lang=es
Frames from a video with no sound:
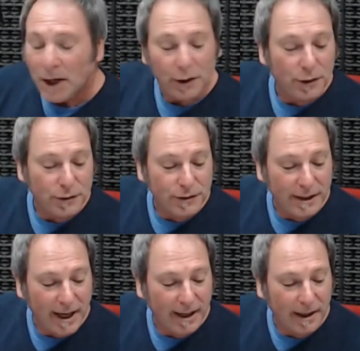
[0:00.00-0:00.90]
No
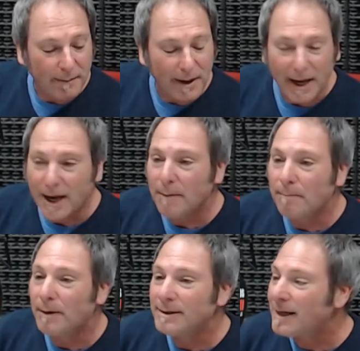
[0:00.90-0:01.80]
sé qué me
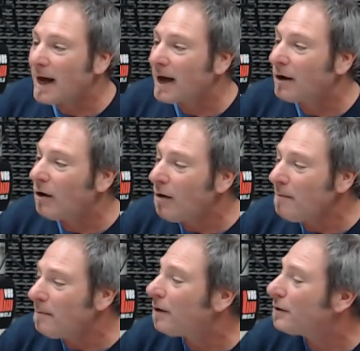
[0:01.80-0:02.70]
pasa
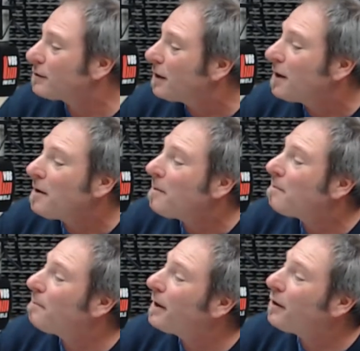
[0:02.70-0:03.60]
con vos,
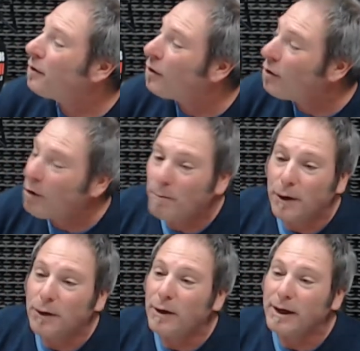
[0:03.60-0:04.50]
pero no lo
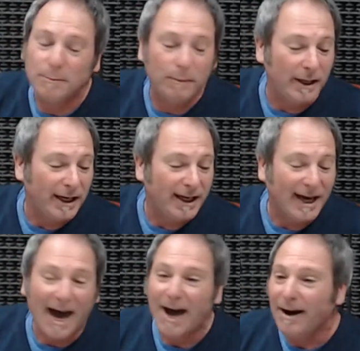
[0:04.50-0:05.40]
puedo
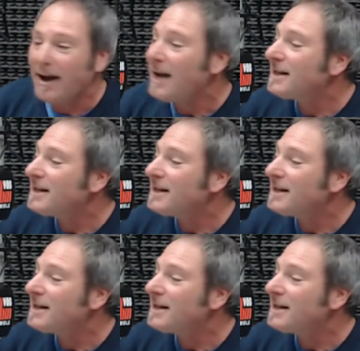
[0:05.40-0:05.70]
explicar.